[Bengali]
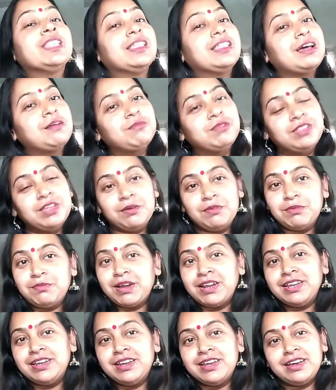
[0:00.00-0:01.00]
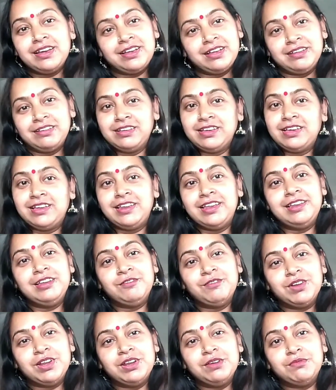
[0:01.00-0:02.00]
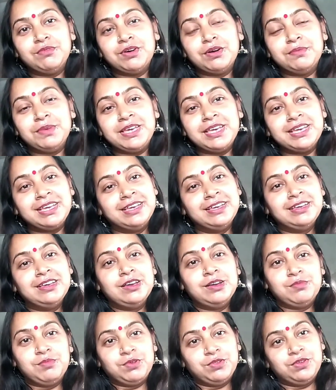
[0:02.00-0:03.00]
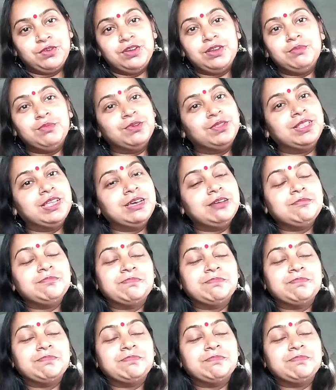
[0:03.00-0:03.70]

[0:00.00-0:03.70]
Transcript: তার মধ্যে আমার মাটিটা রেডি করে নেব আমি বোতলের মধ্যে